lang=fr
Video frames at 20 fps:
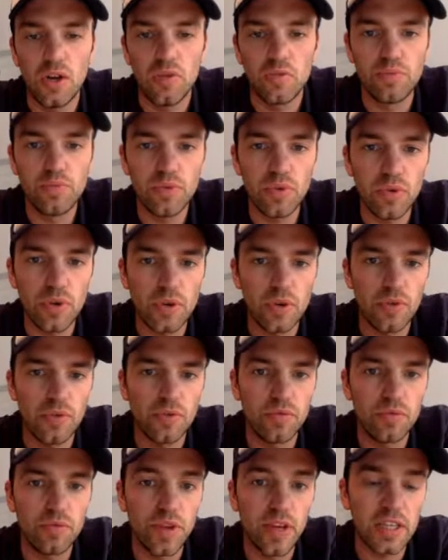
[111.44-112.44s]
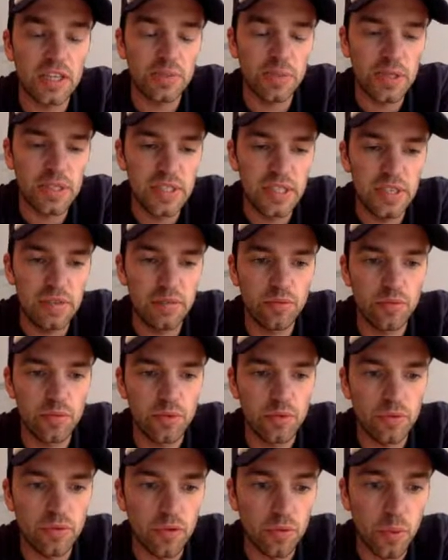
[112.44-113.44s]
pour vous faire expédier
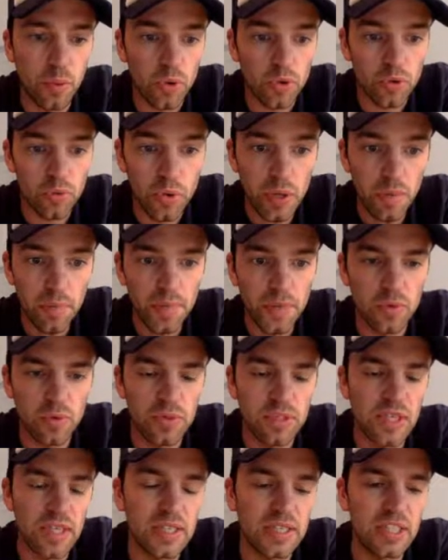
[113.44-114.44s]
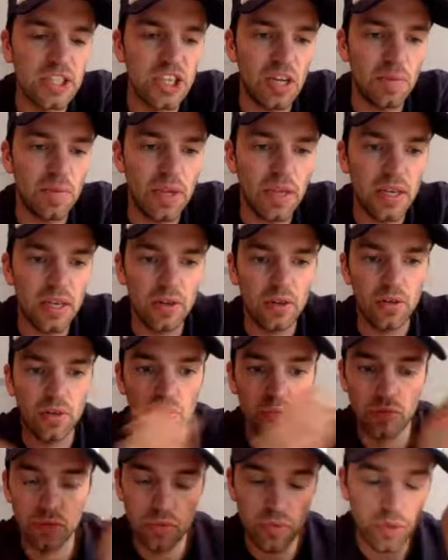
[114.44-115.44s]
vos, produits. Donc ça, si jamais
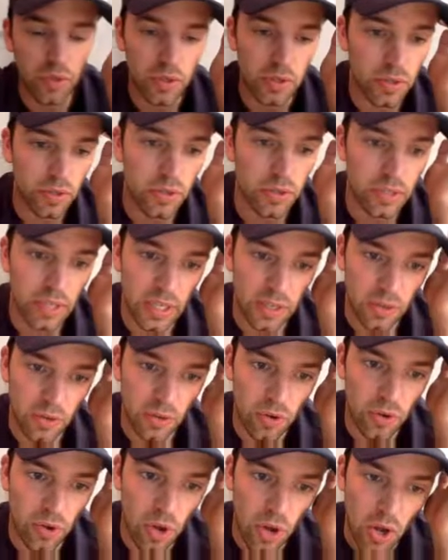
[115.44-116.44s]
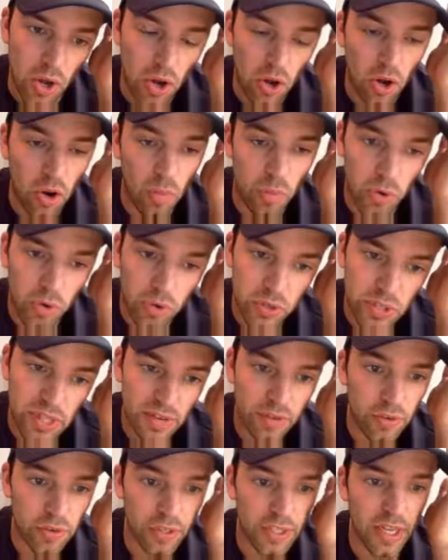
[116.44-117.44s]
vous êtes en manque
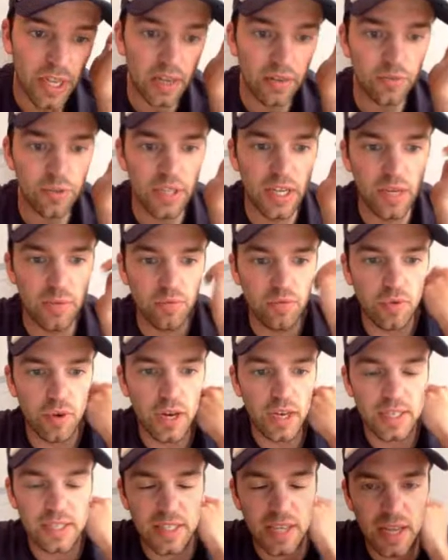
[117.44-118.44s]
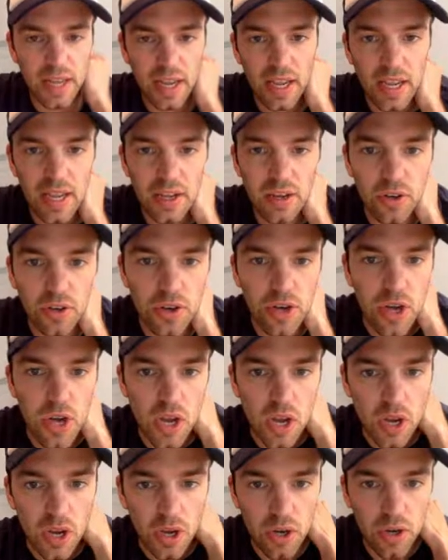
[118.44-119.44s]
d'inventaire, vous allez pouvoir accélérer
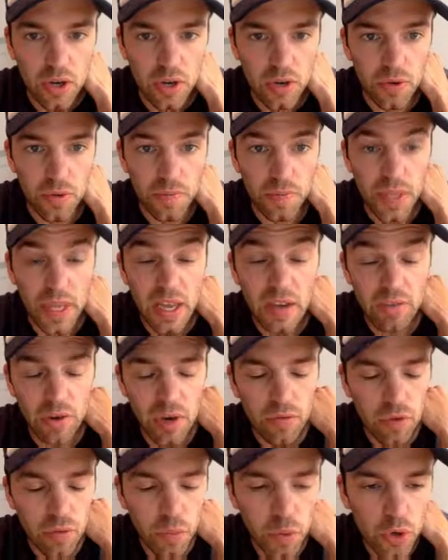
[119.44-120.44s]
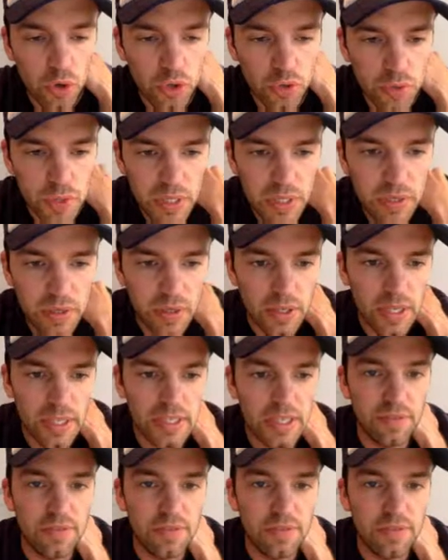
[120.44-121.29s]
et avoir vos produits assez